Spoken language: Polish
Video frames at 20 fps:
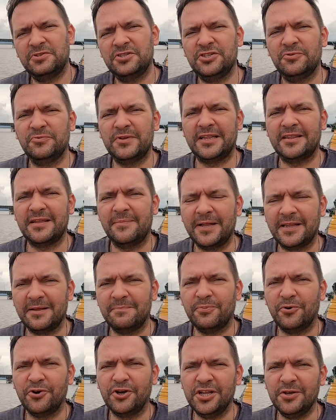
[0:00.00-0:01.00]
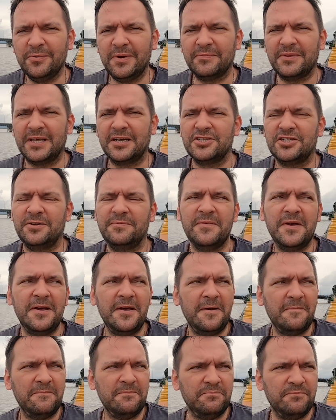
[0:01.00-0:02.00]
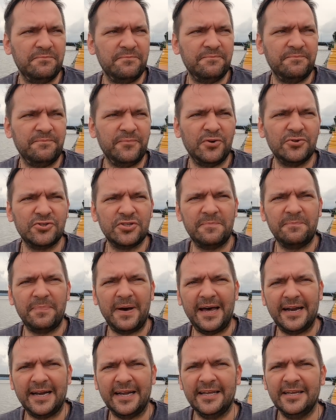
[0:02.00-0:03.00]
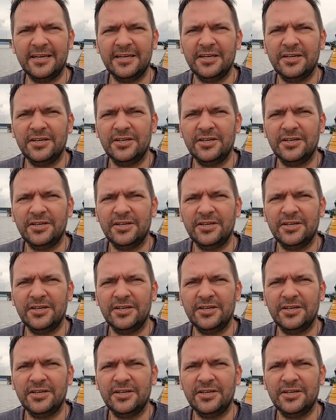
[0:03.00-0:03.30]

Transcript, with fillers: się nad tematem pochyliłem, także może parę